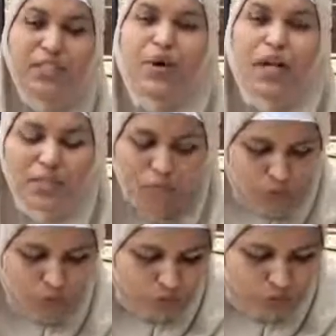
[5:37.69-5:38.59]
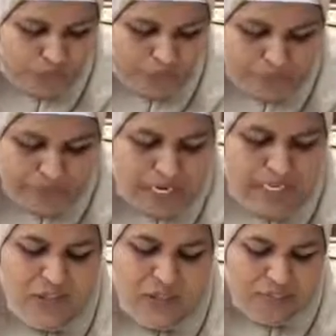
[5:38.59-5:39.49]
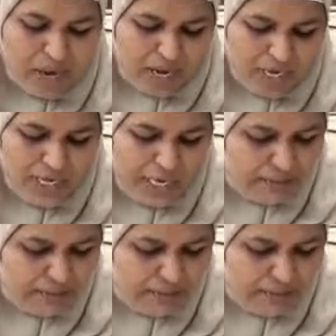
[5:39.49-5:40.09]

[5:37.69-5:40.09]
விசுவாசம் கொண்டோரே நிச்சயமாக